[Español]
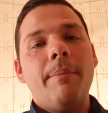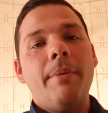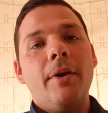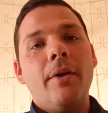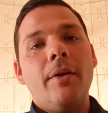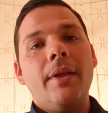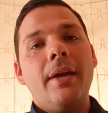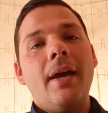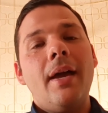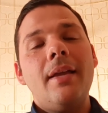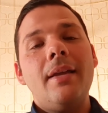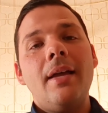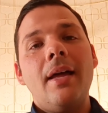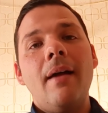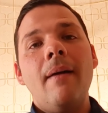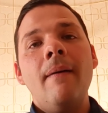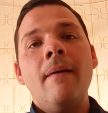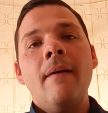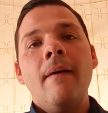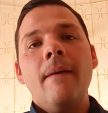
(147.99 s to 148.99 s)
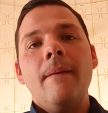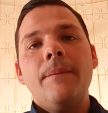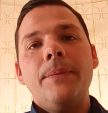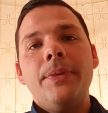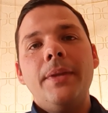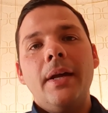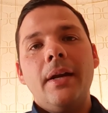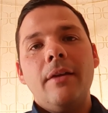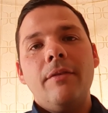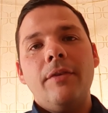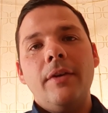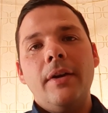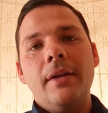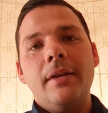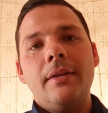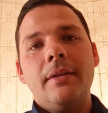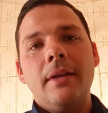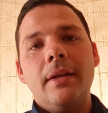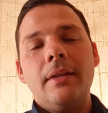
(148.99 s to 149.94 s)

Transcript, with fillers: Pero deja ya de referirte